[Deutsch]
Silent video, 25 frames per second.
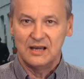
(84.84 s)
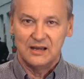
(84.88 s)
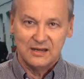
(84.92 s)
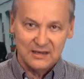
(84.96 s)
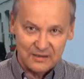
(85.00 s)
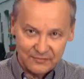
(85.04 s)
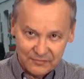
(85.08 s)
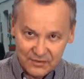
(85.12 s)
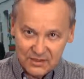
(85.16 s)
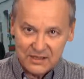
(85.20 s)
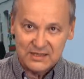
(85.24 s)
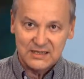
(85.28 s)

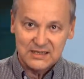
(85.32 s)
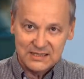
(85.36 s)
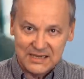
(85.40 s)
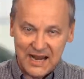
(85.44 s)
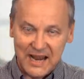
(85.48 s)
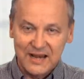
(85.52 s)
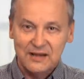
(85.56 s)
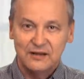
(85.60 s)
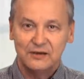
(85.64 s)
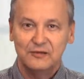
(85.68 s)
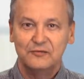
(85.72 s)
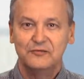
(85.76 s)
Eine wirklich
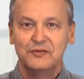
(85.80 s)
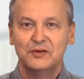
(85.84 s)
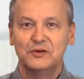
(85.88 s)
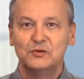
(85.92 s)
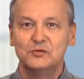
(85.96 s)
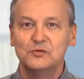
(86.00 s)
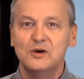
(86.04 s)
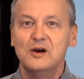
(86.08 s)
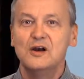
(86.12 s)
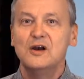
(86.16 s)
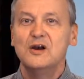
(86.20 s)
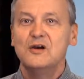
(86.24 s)
kleinere
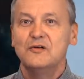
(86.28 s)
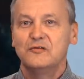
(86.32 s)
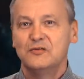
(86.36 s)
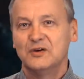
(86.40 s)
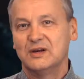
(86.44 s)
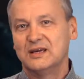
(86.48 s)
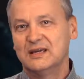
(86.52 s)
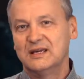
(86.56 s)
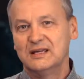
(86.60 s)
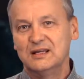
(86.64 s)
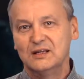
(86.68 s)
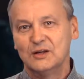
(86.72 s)
Figur für
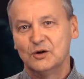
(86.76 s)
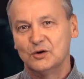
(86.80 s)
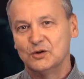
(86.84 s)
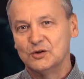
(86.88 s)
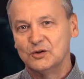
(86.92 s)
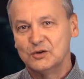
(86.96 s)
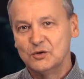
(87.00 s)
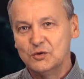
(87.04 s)
Kinder und